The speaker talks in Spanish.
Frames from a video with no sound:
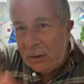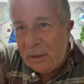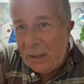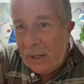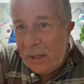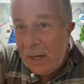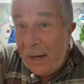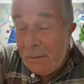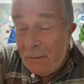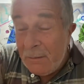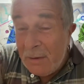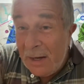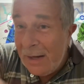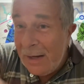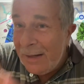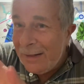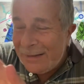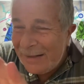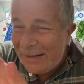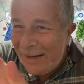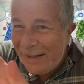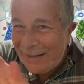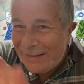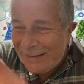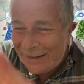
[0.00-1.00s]
E,
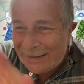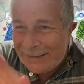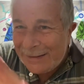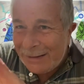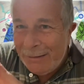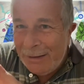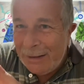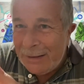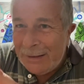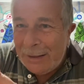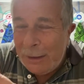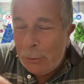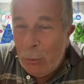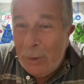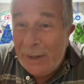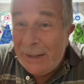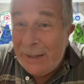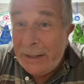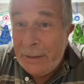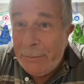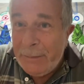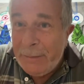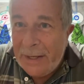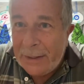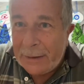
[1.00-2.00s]
es exactamente igual
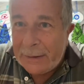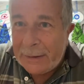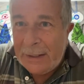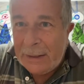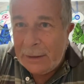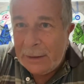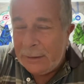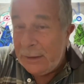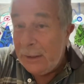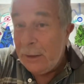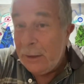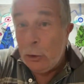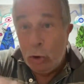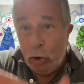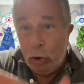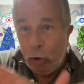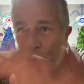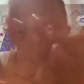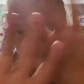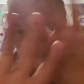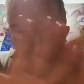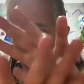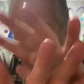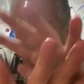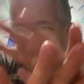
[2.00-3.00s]
que mierda anti,
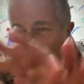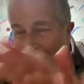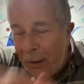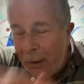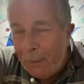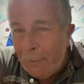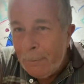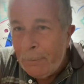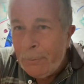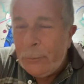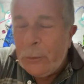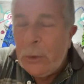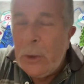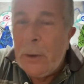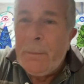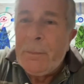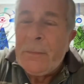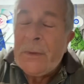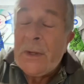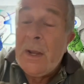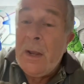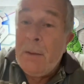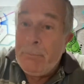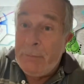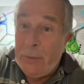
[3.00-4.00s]
todo mal, ¿no?
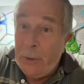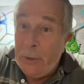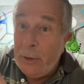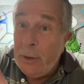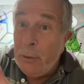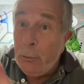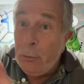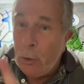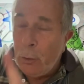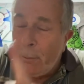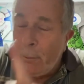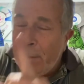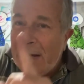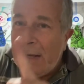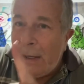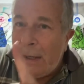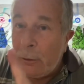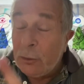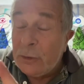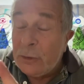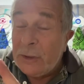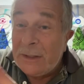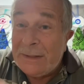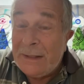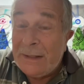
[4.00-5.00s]
Pero en Europa la
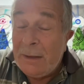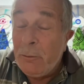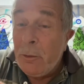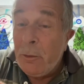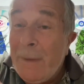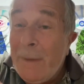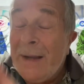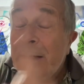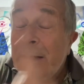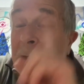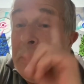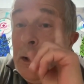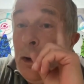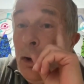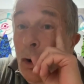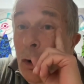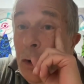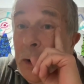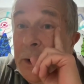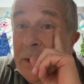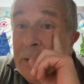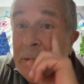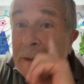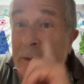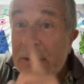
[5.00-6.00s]
cosa está muy mal y
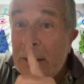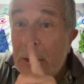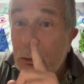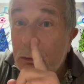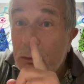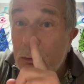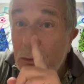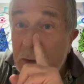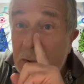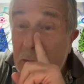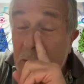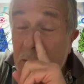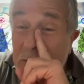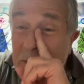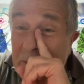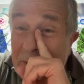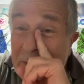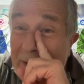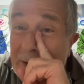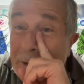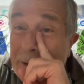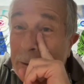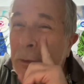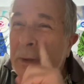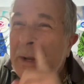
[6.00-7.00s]
hoy en Estados Unidos
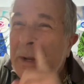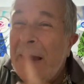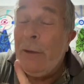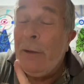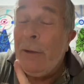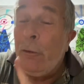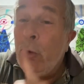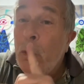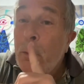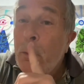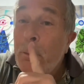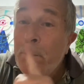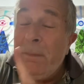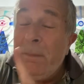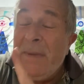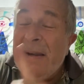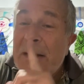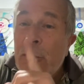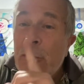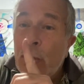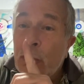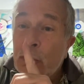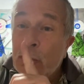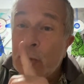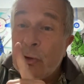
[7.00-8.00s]
llegaron a
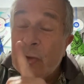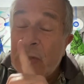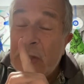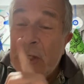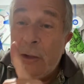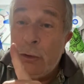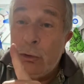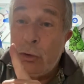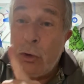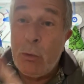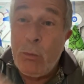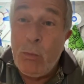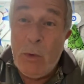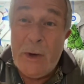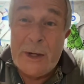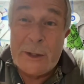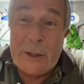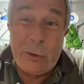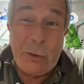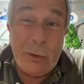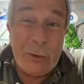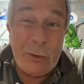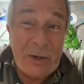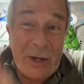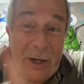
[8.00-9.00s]
2.800
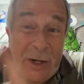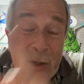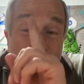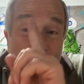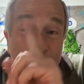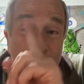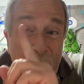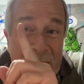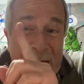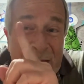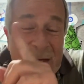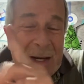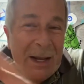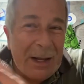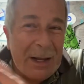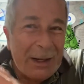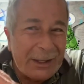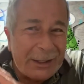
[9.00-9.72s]
muertos en un día,